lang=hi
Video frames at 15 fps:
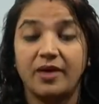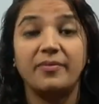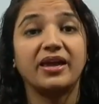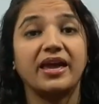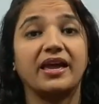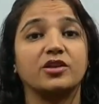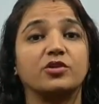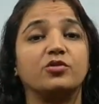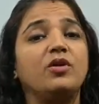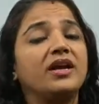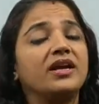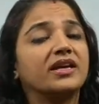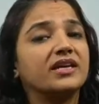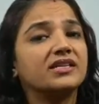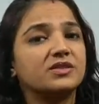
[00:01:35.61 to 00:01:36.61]
या मैं कह दूं
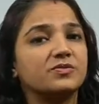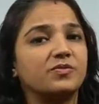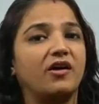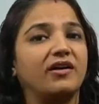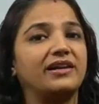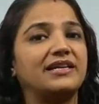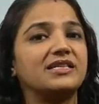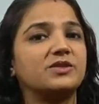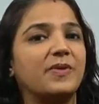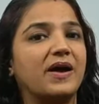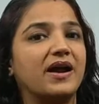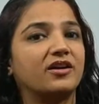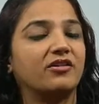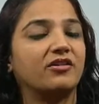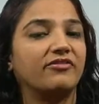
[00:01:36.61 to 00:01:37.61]
कि स्मॉलेस्ट
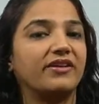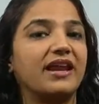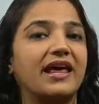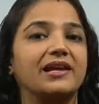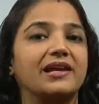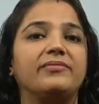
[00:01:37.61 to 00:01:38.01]
पार्ट ऑफ एन